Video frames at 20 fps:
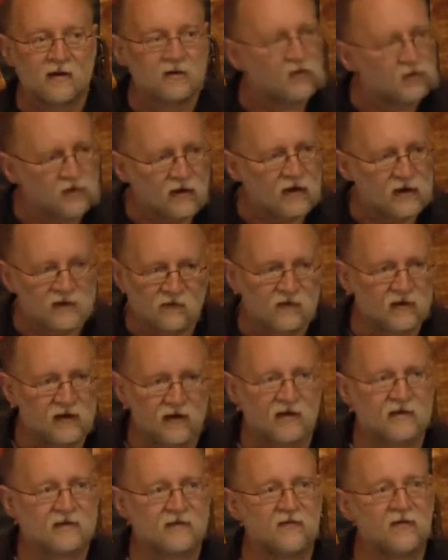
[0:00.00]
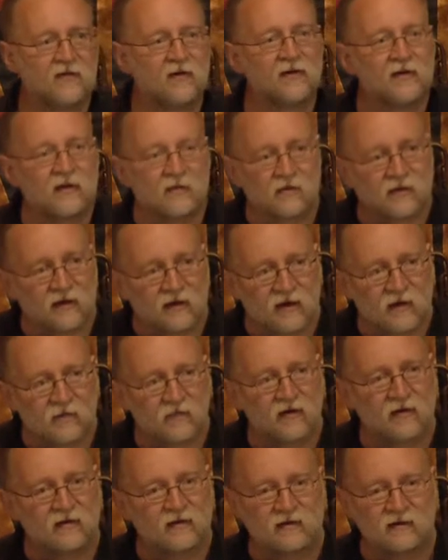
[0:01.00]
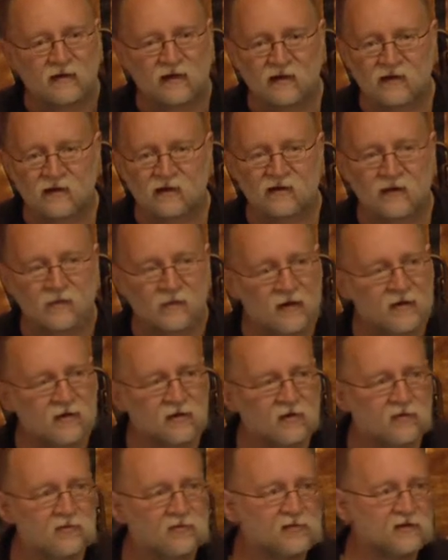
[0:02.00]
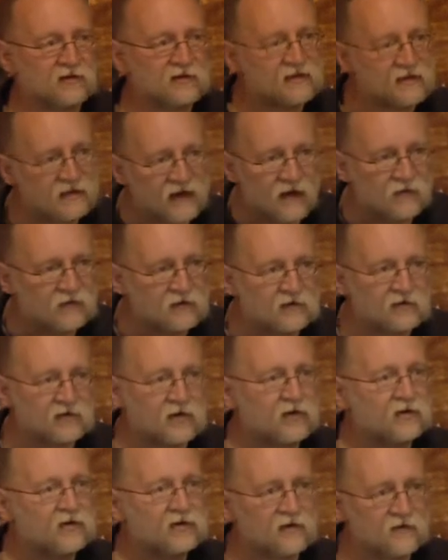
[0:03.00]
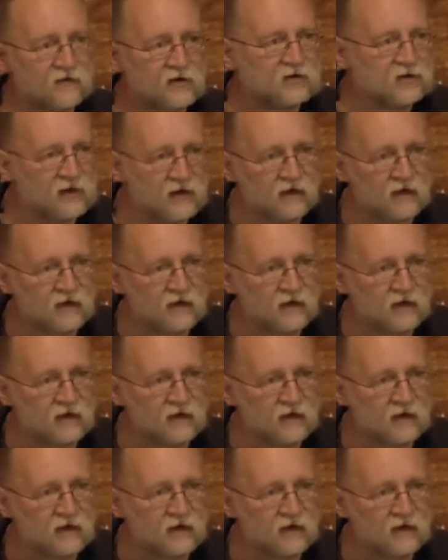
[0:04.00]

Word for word: To nie jest wynalazek Wiona, bo takie poetyckie testamenty już istniały 100 i 200